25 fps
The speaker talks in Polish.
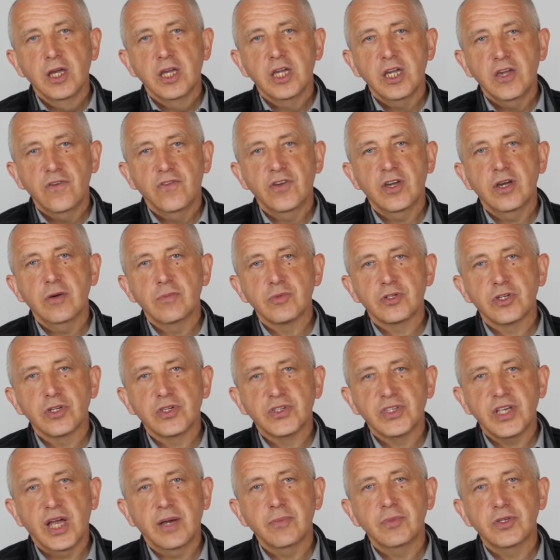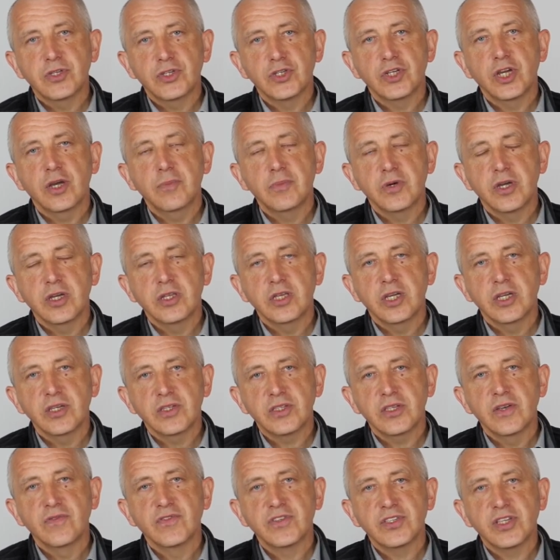i wiem, że sam z siebie nie
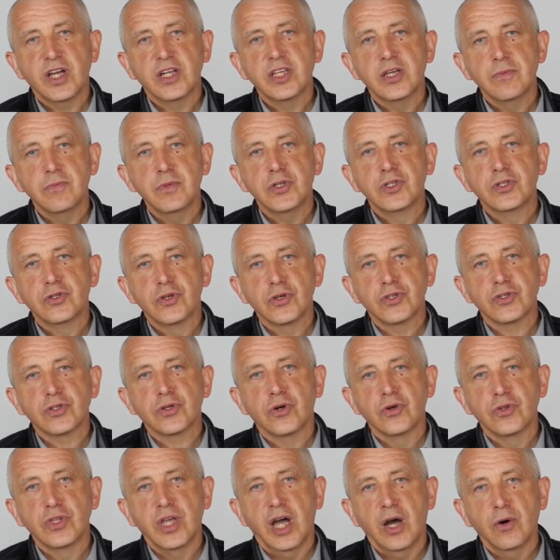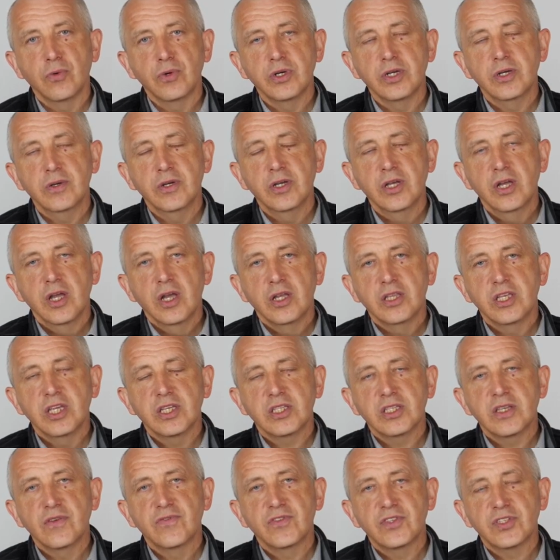jestem w stanie być doskonały, nie
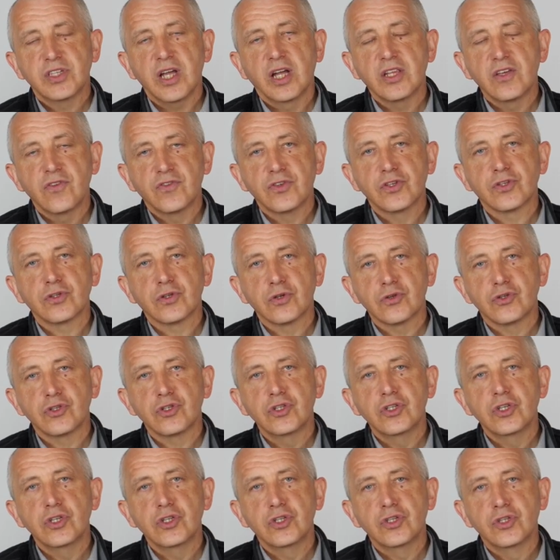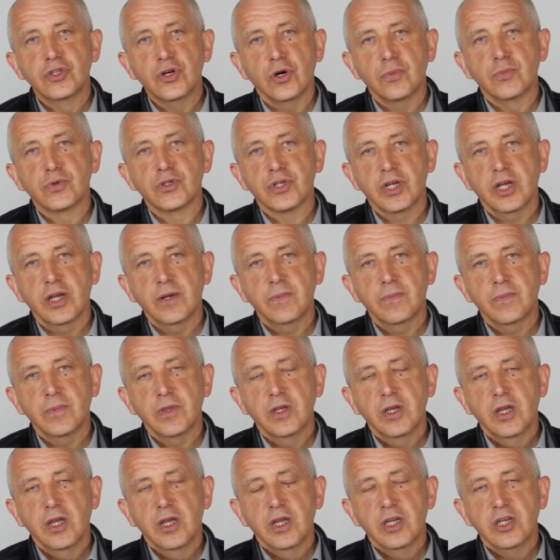jestem w stanie wszystko czynić dobrze.
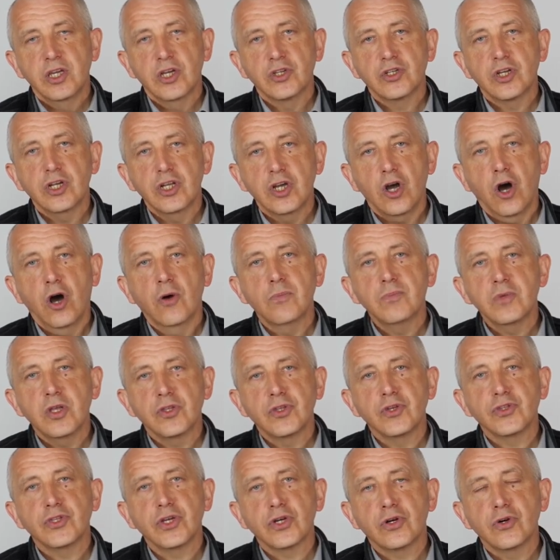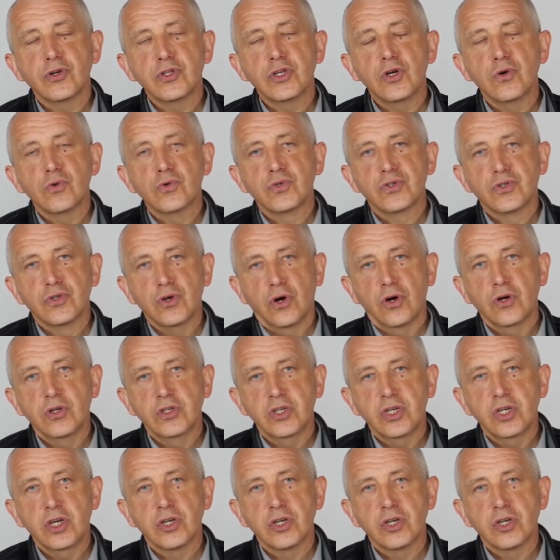Jeżeli On mnie do tego nie uzdolni,